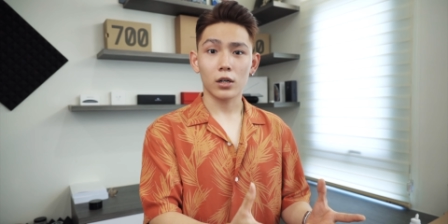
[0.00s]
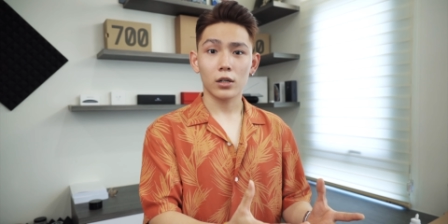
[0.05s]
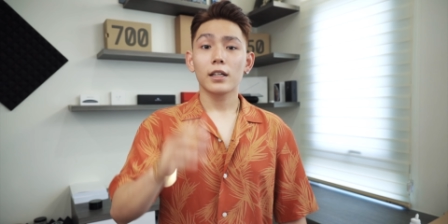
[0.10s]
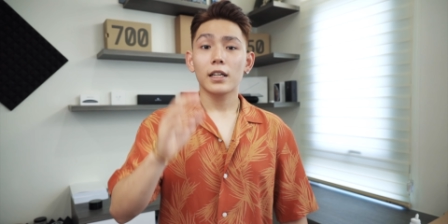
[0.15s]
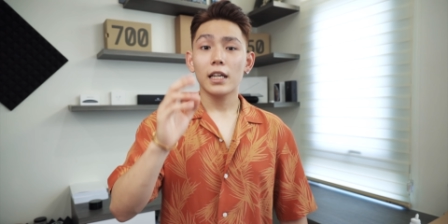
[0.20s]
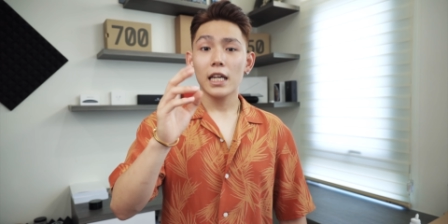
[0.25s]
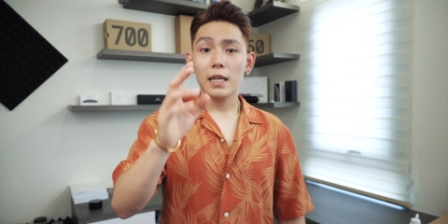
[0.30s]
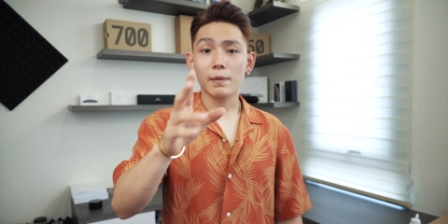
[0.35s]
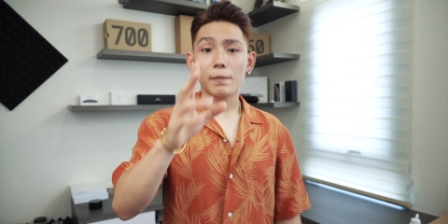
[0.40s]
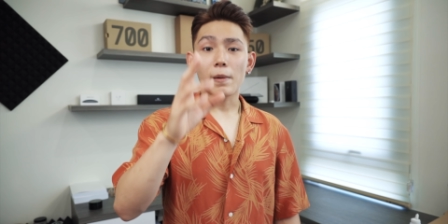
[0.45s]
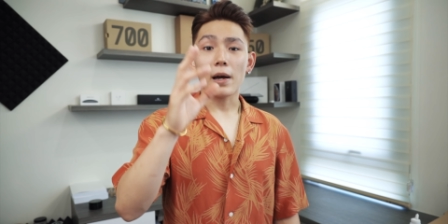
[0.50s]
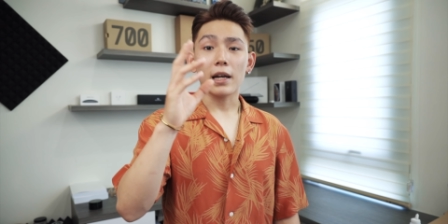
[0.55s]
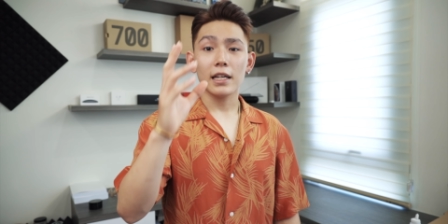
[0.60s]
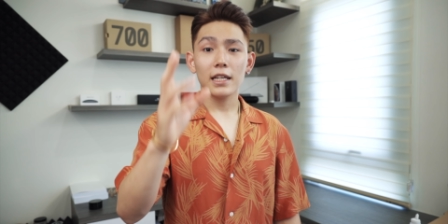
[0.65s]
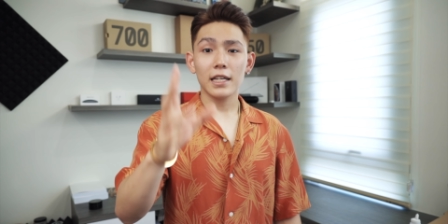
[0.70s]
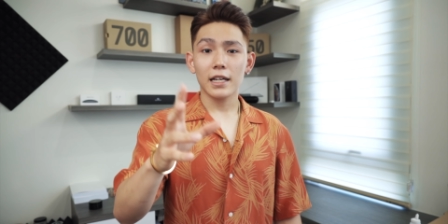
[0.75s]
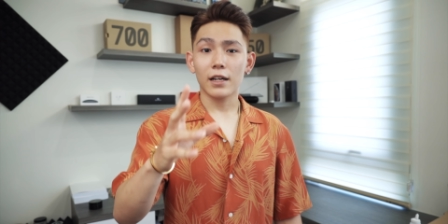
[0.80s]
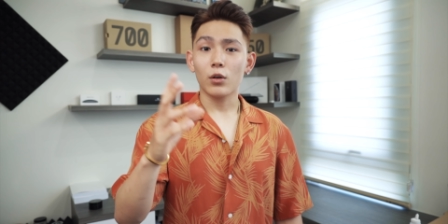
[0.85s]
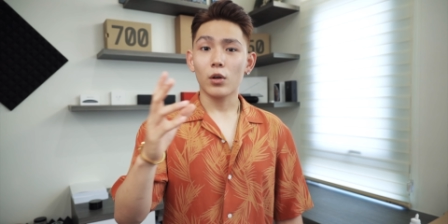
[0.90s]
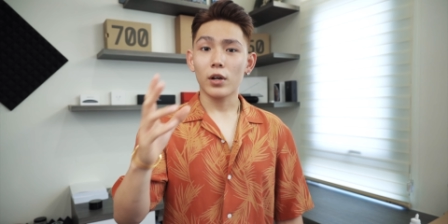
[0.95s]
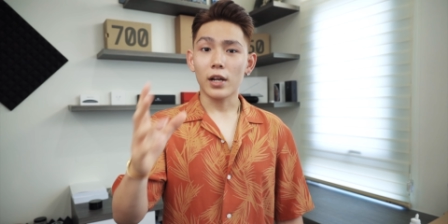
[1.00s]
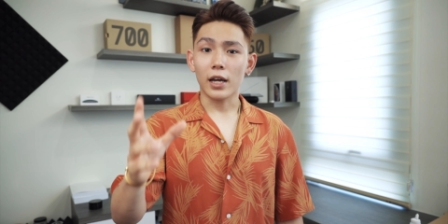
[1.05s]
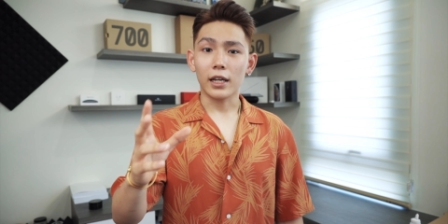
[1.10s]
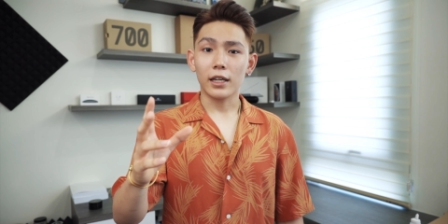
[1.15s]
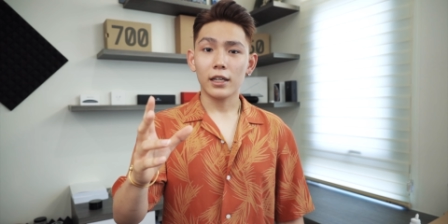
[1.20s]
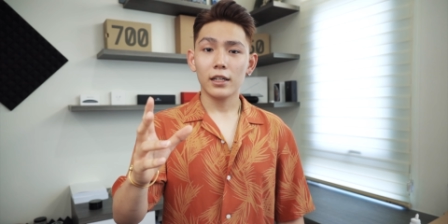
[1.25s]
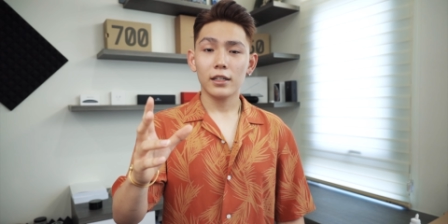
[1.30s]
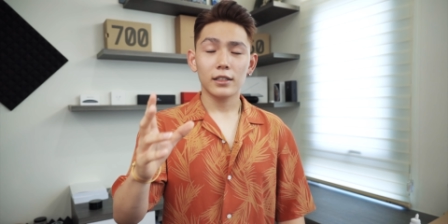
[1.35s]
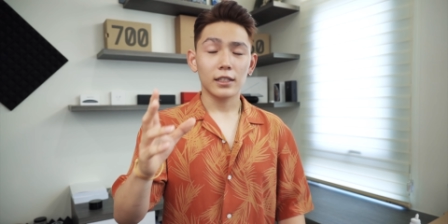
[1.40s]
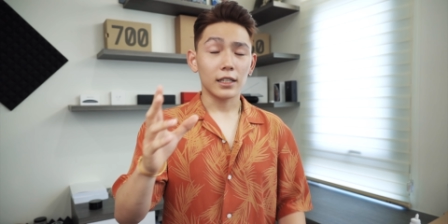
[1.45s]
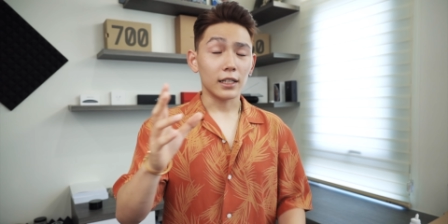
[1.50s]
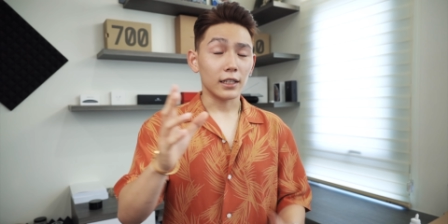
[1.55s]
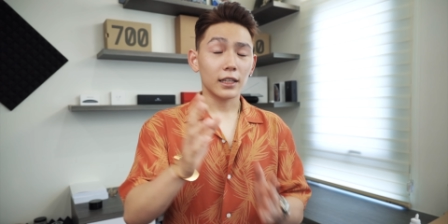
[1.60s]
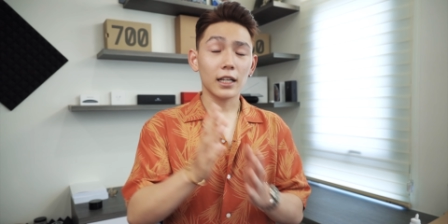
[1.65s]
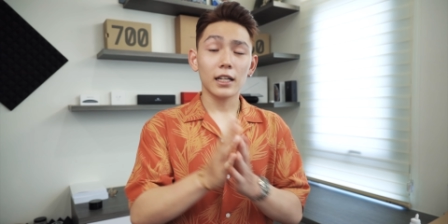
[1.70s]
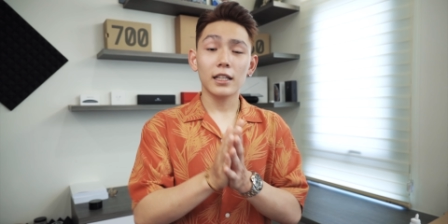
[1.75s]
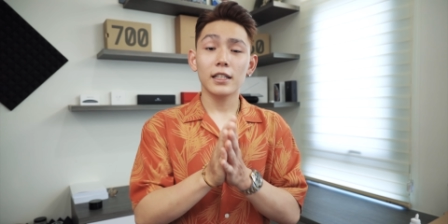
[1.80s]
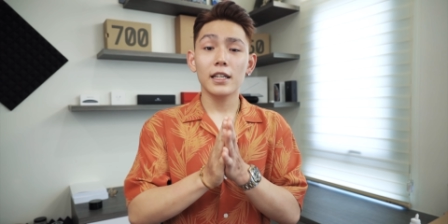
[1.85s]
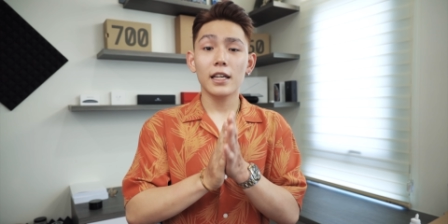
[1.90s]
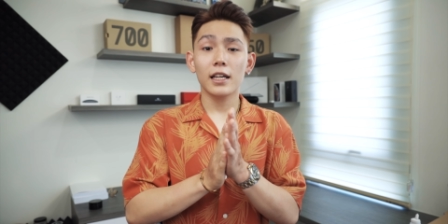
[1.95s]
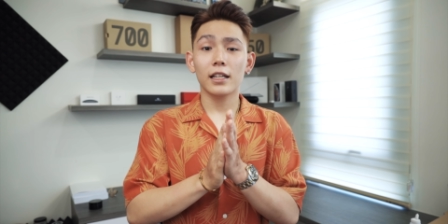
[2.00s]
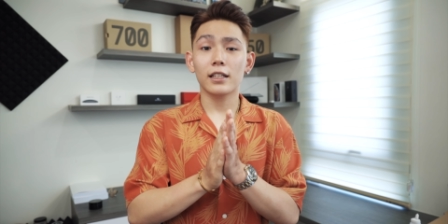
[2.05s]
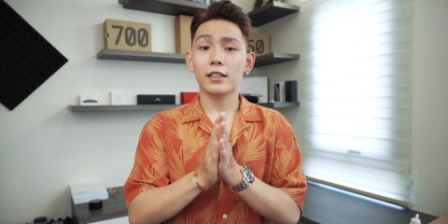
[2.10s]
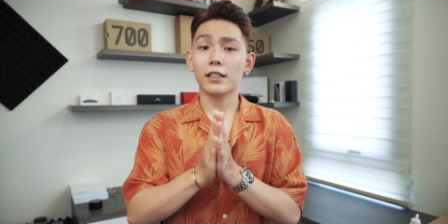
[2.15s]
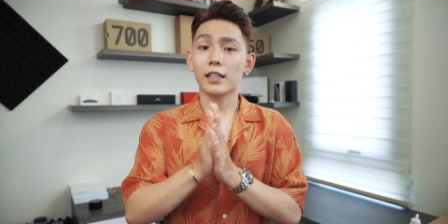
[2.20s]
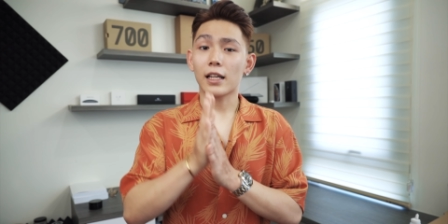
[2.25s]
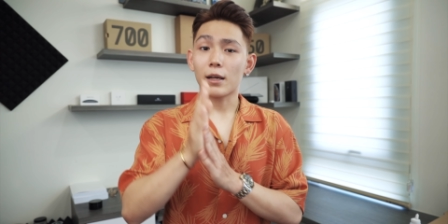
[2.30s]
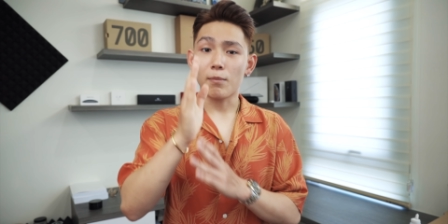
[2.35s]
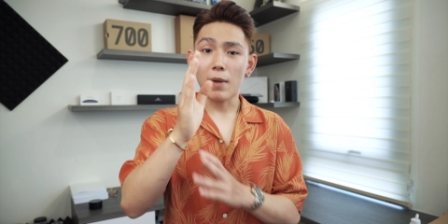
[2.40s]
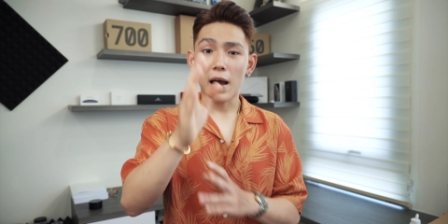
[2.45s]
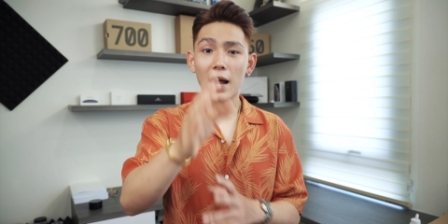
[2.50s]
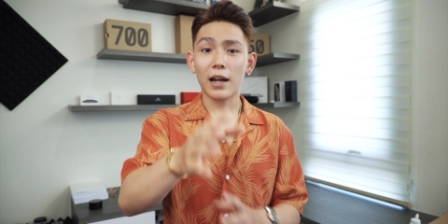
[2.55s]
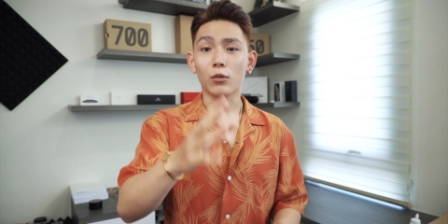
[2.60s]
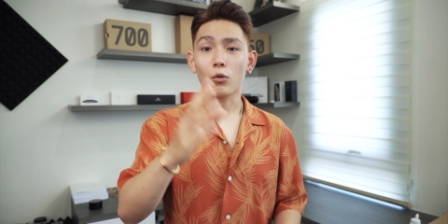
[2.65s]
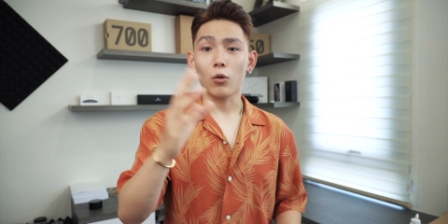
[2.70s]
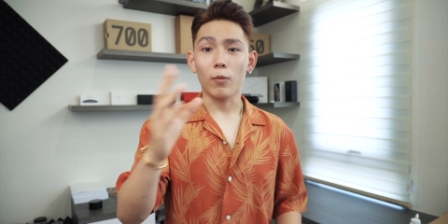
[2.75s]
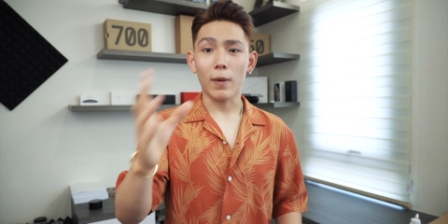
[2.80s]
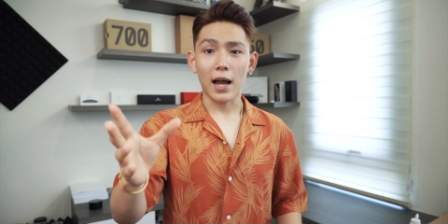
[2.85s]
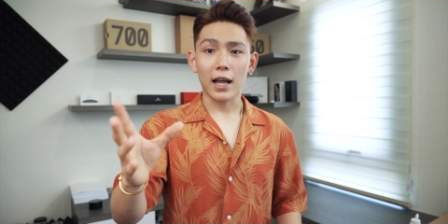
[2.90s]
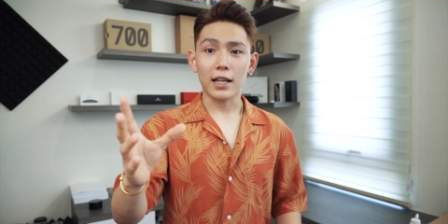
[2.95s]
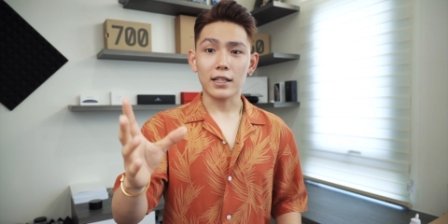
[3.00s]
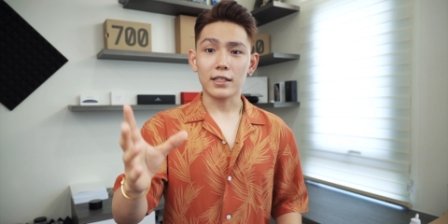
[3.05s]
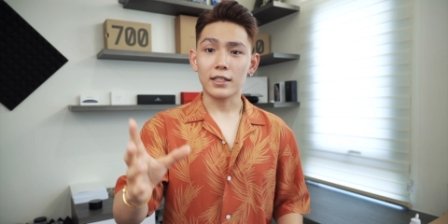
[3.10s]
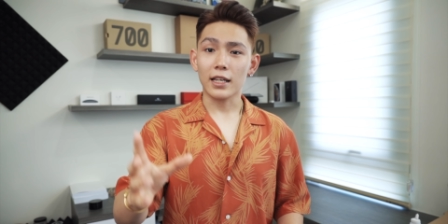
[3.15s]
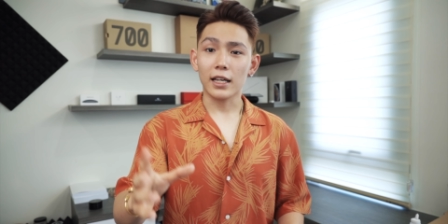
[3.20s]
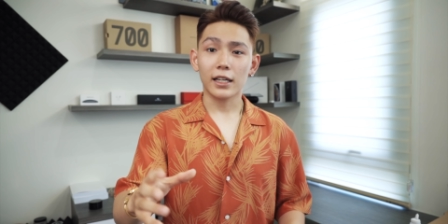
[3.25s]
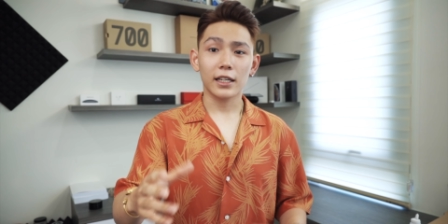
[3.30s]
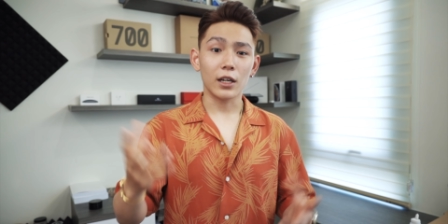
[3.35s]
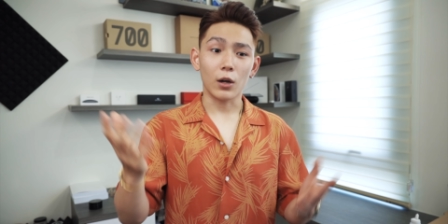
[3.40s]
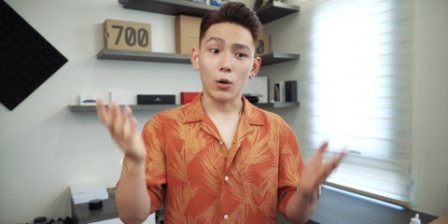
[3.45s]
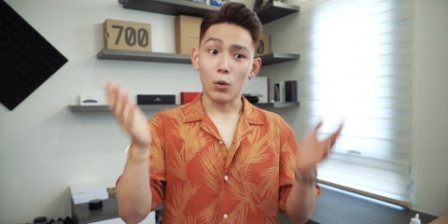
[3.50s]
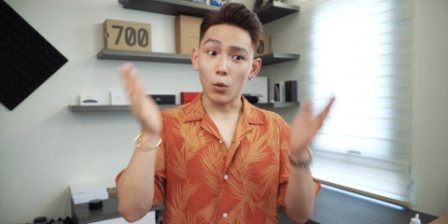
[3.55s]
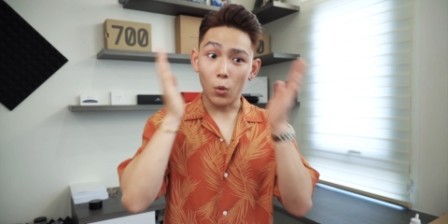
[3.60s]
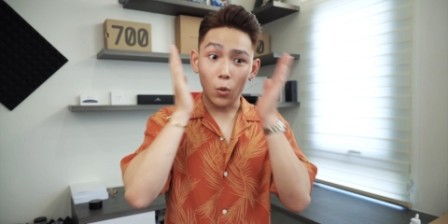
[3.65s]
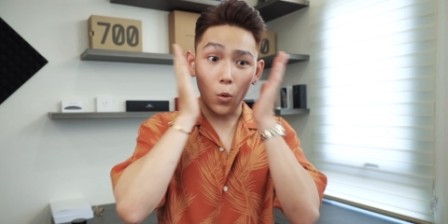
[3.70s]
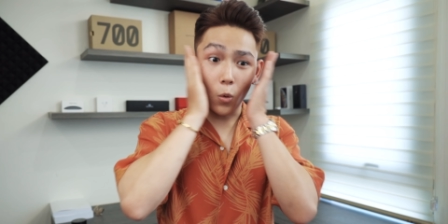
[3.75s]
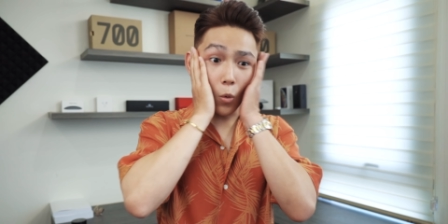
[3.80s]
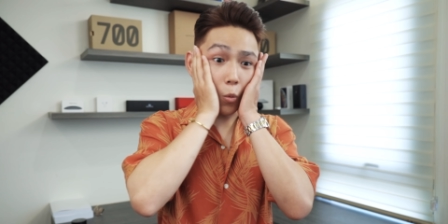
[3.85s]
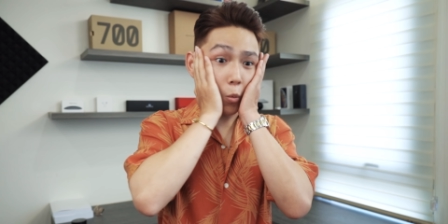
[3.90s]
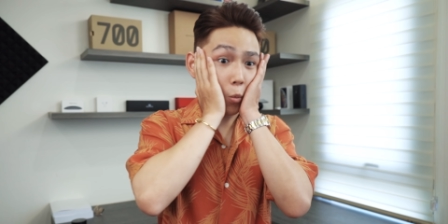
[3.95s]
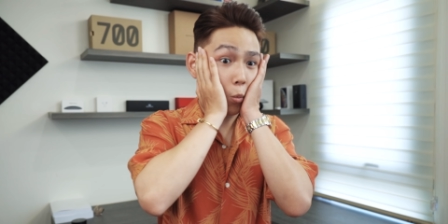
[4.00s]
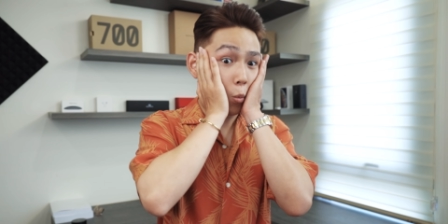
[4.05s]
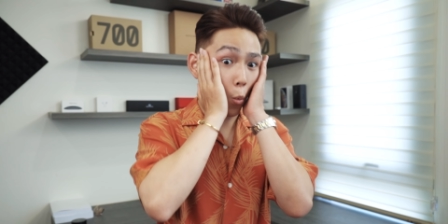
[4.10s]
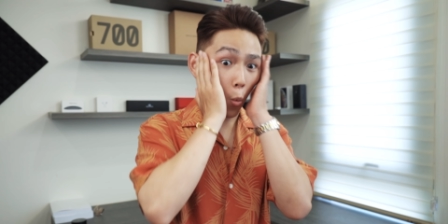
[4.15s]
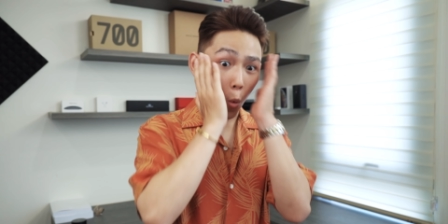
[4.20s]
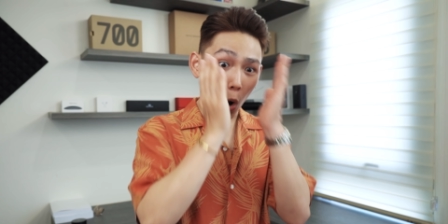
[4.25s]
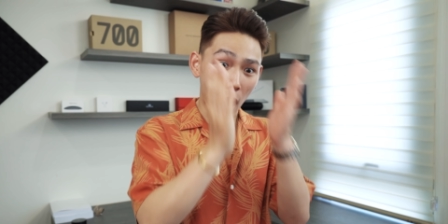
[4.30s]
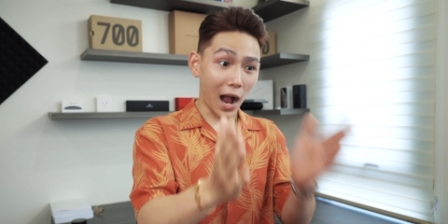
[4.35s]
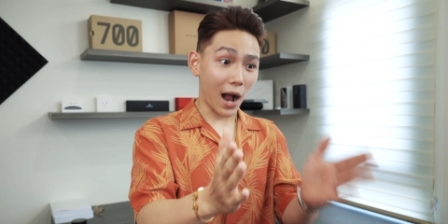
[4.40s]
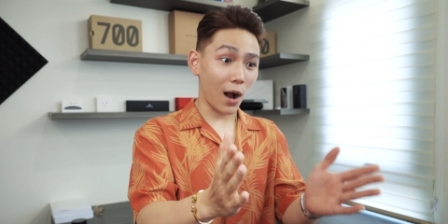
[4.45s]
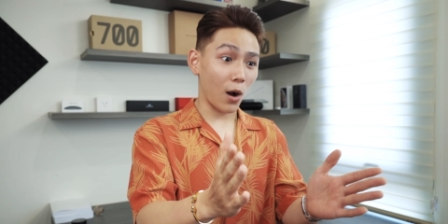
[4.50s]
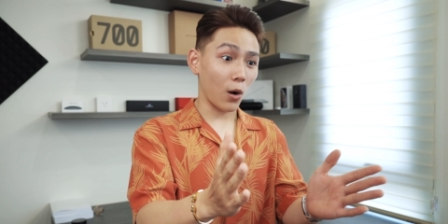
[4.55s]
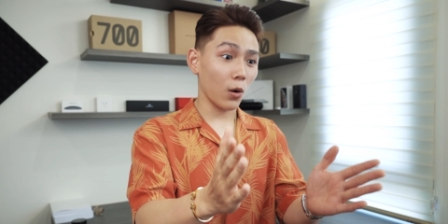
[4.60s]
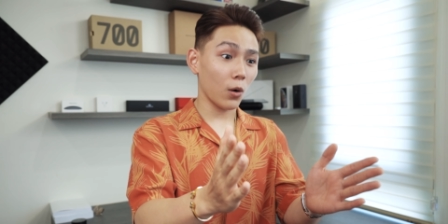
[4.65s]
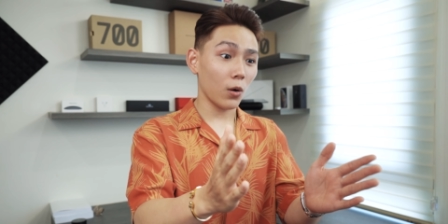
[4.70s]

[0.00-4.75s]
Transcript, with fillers: khi mà bạn đi cái đôi đấy thì tất nhiên là bạn của bạn sẽ kiểu wow